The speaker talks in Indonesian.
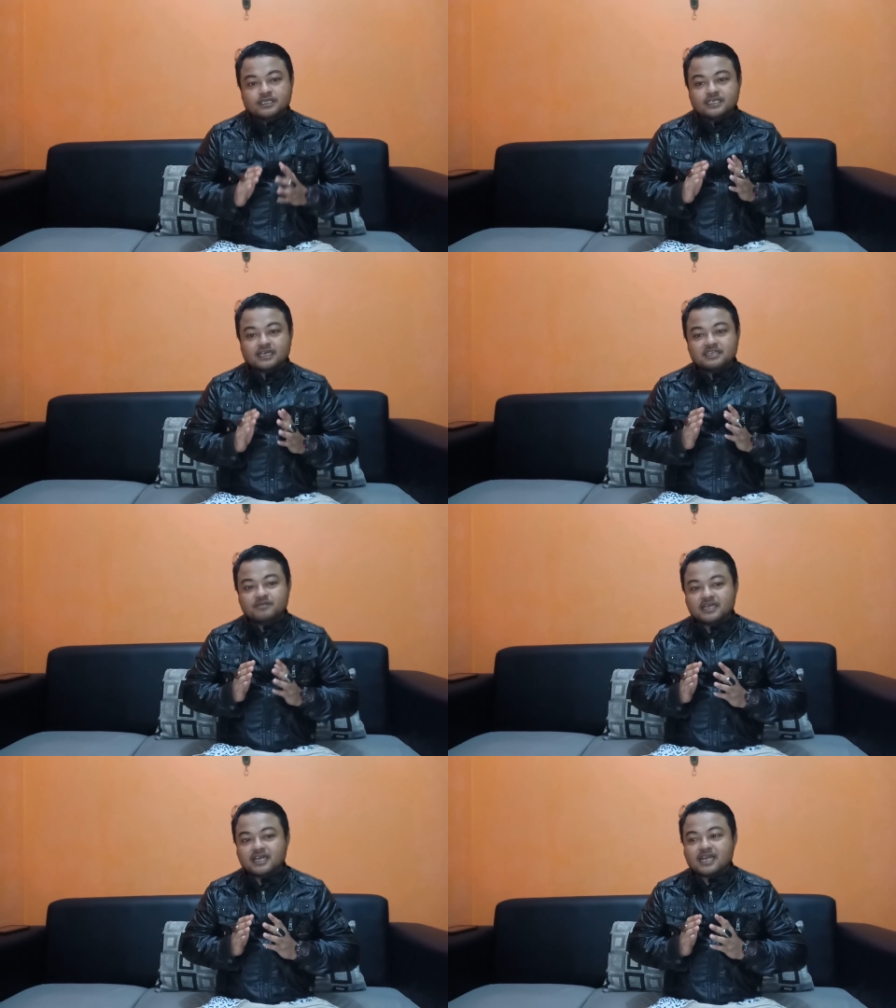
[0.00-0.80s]
yang
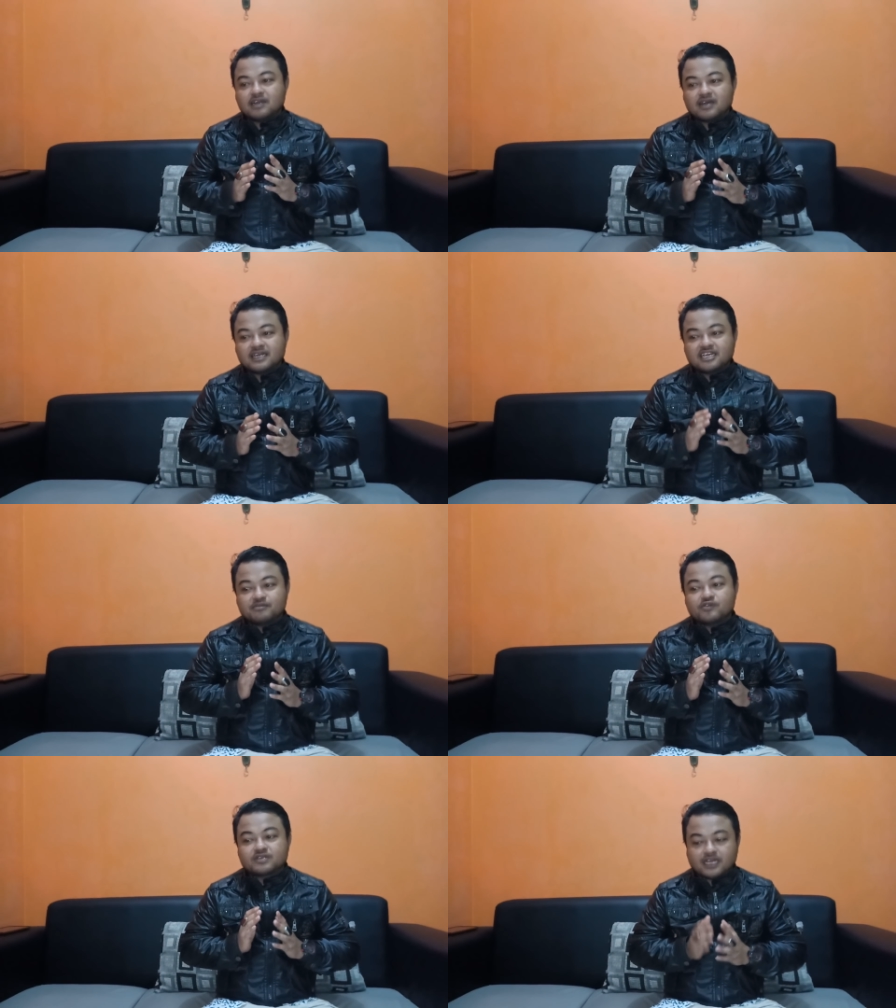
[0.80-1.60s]
dimana kalau anda
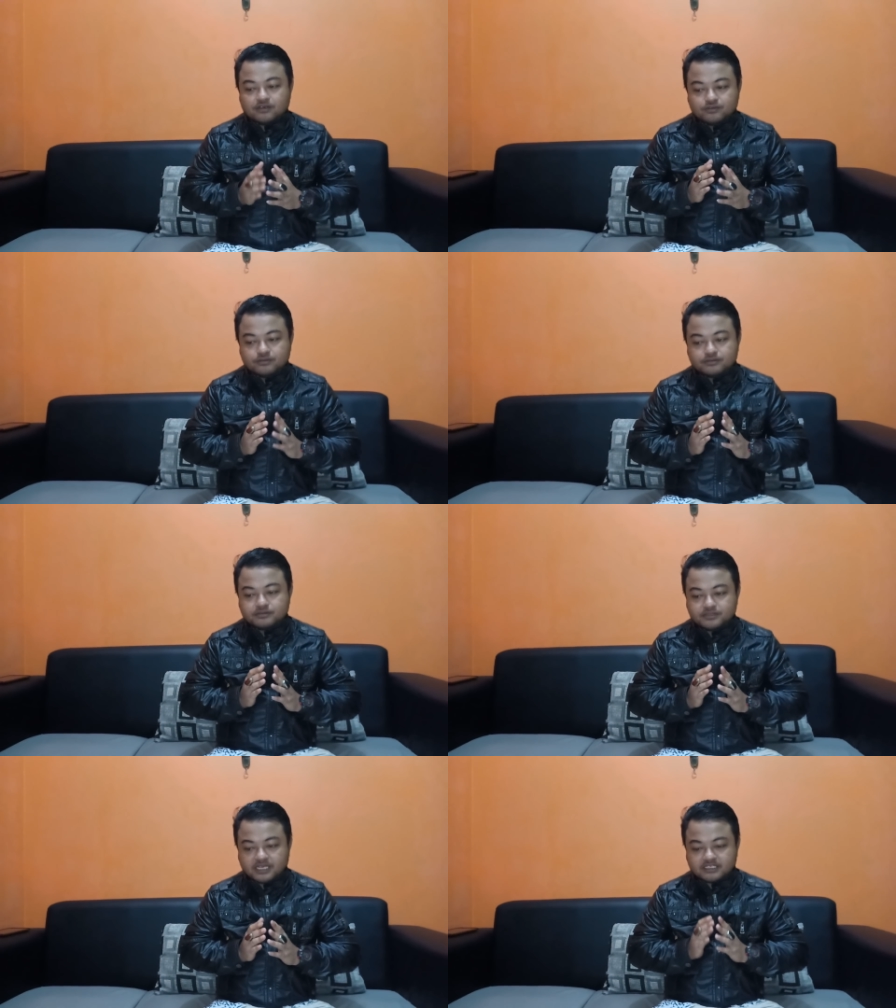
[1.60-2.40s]
mau tahu
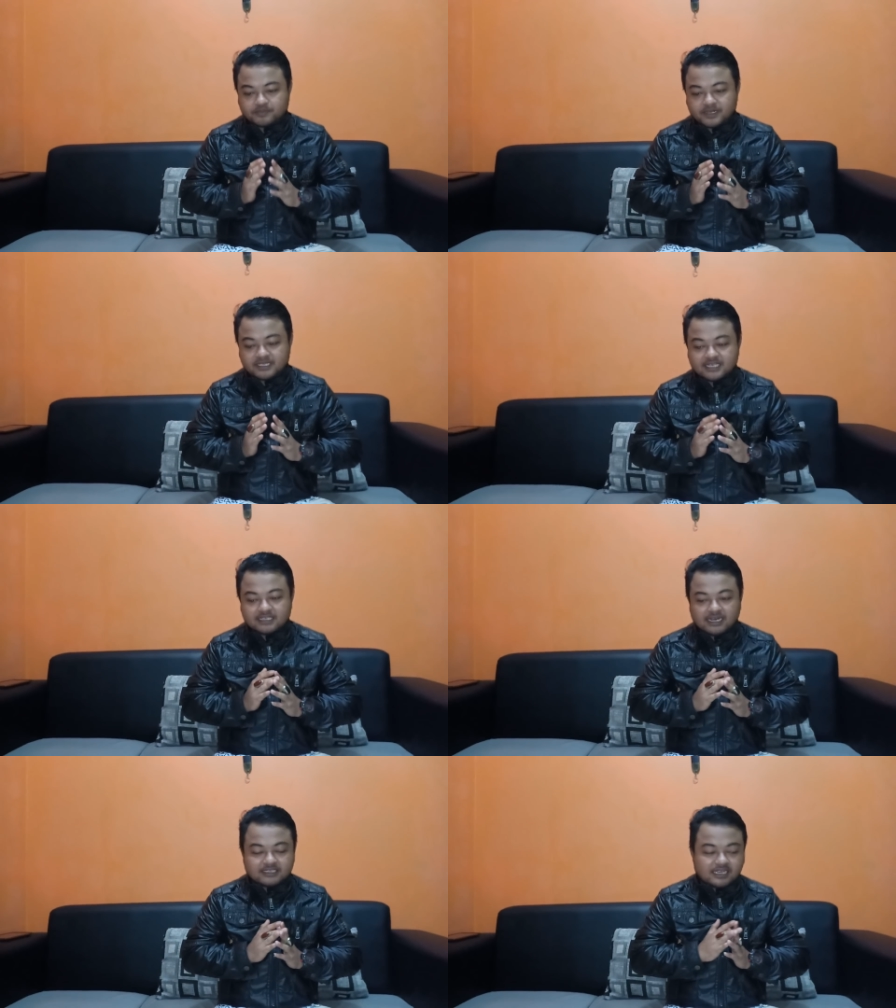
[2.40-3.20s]
yang seperti saya
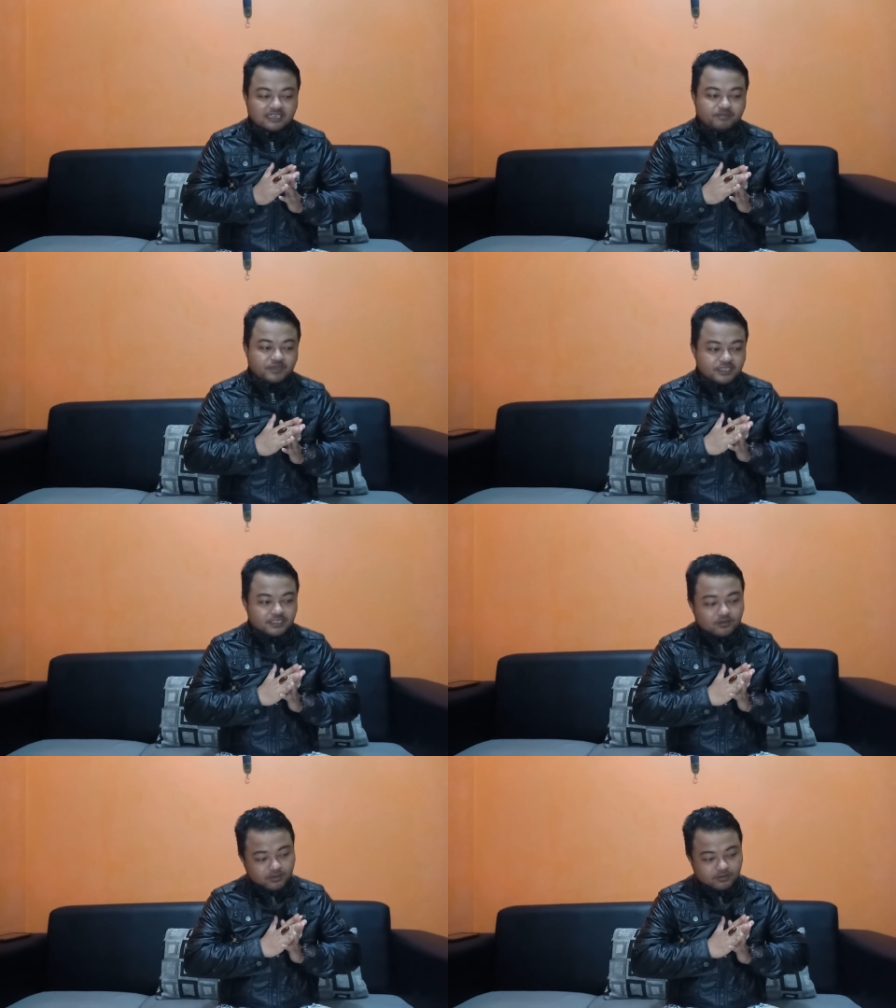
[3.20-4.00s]
jelaskan di
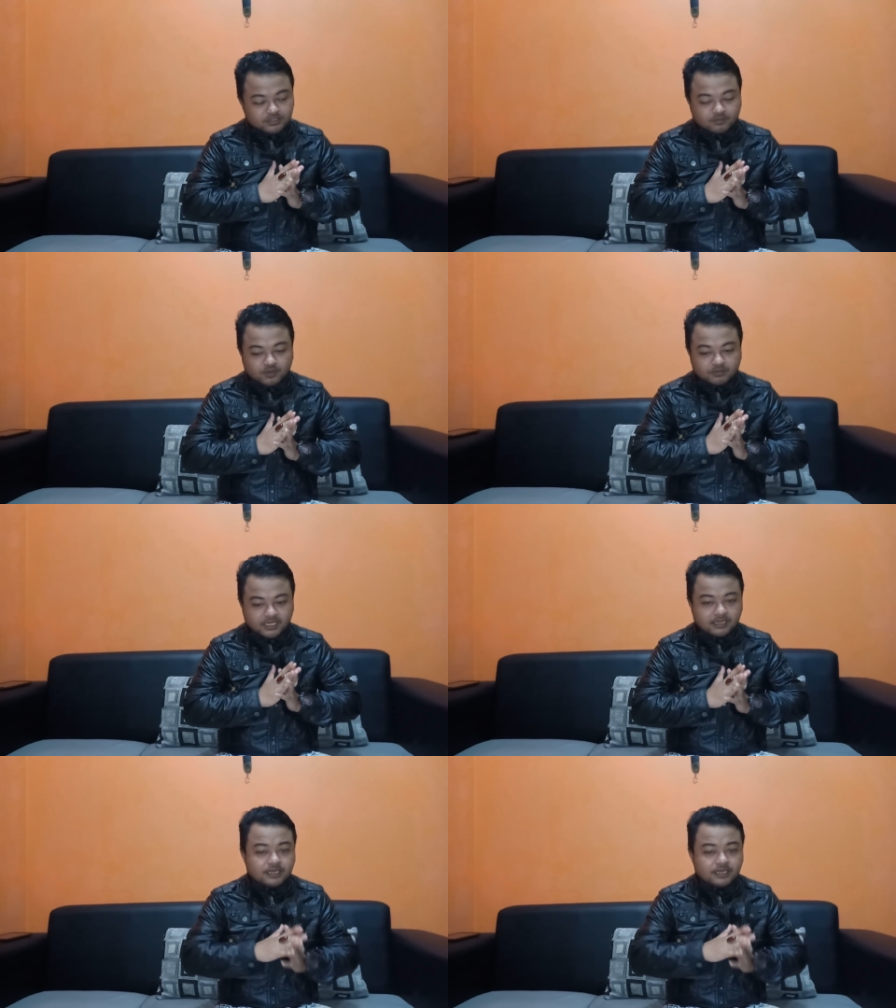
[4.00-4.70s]
video sebelumnya